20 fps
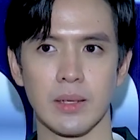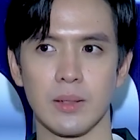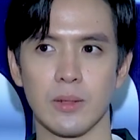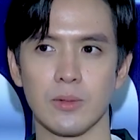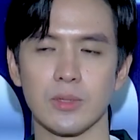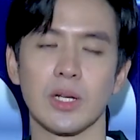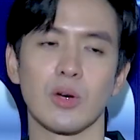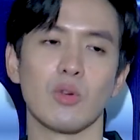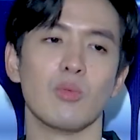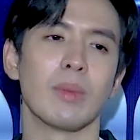
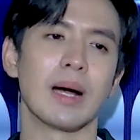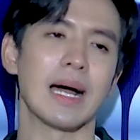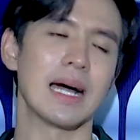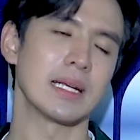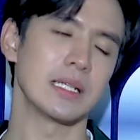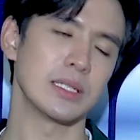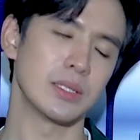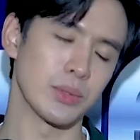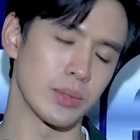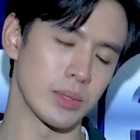รู้สึกคุ้มค่า
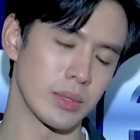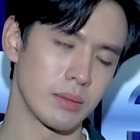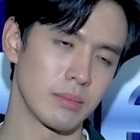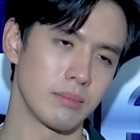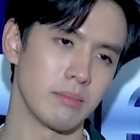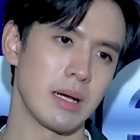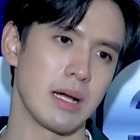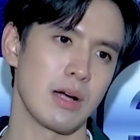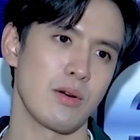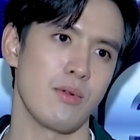ที่สุด
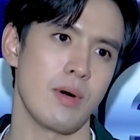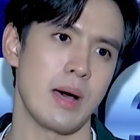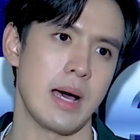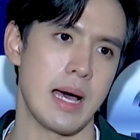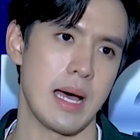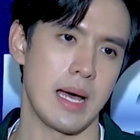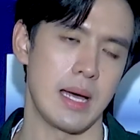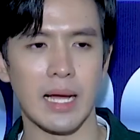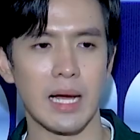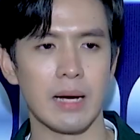มากกว่า
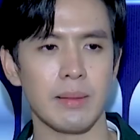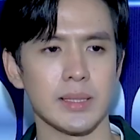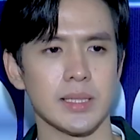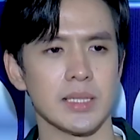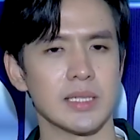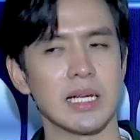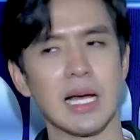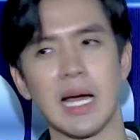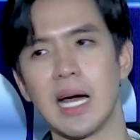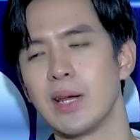ครับอาจ
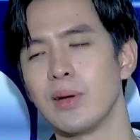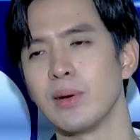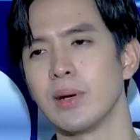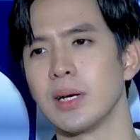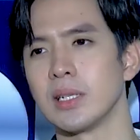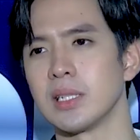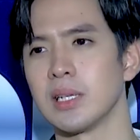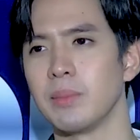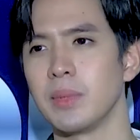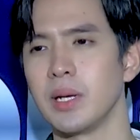จะช้าหน่อย
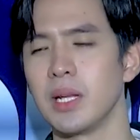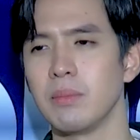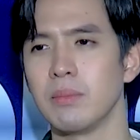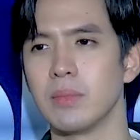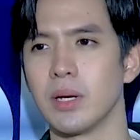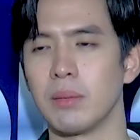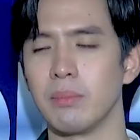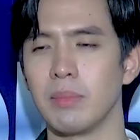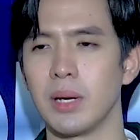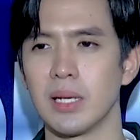อาจจะไม่ได้เห
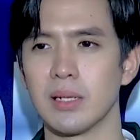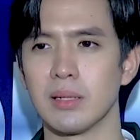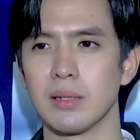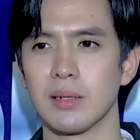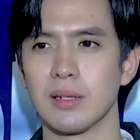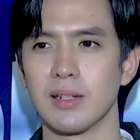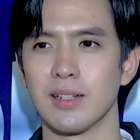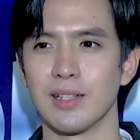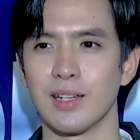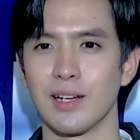มือนแบรนด์
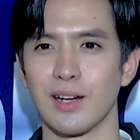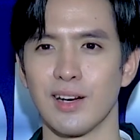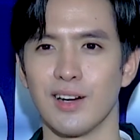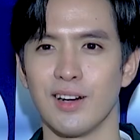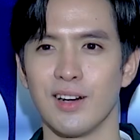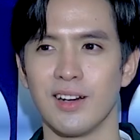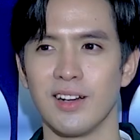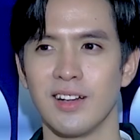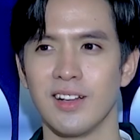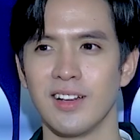อื่นๆ แต่ก็
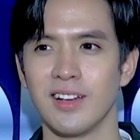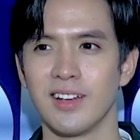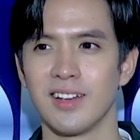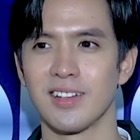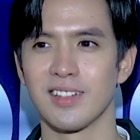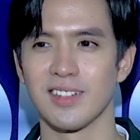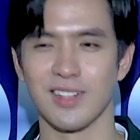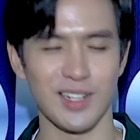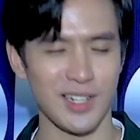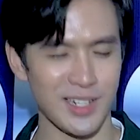
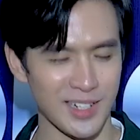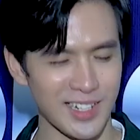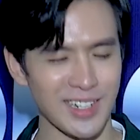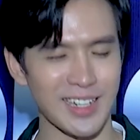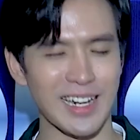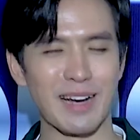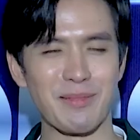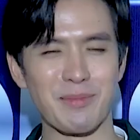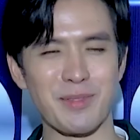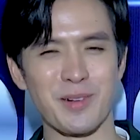ก็ยังยัง
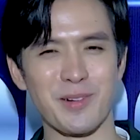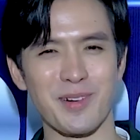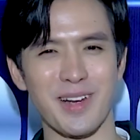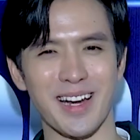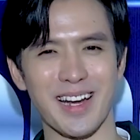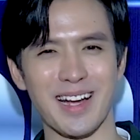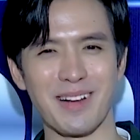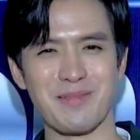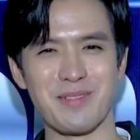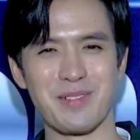ทำอยู่ยั
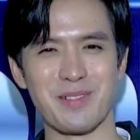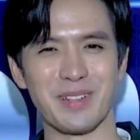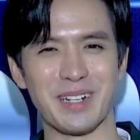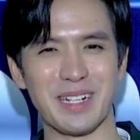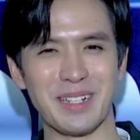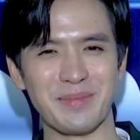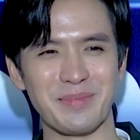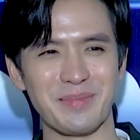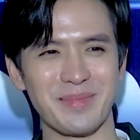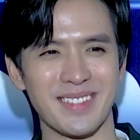งทำอยู่
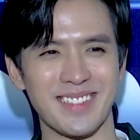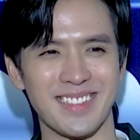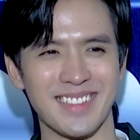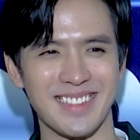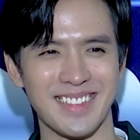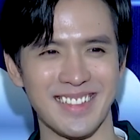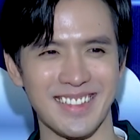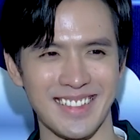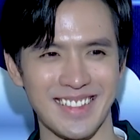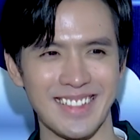ครับ
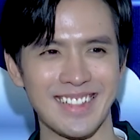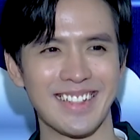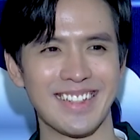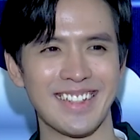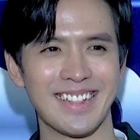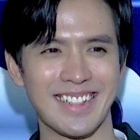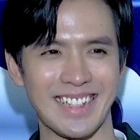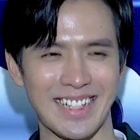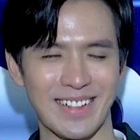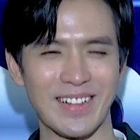
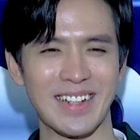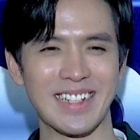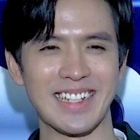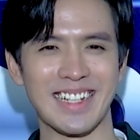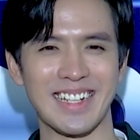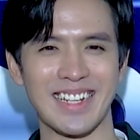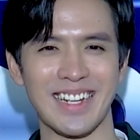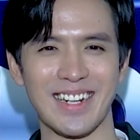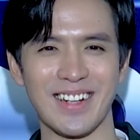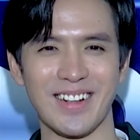ยังไม่
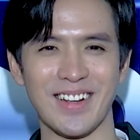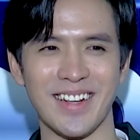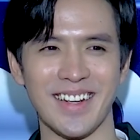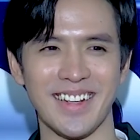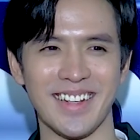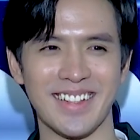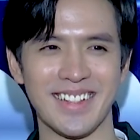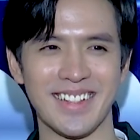ทิ้งแน่นอน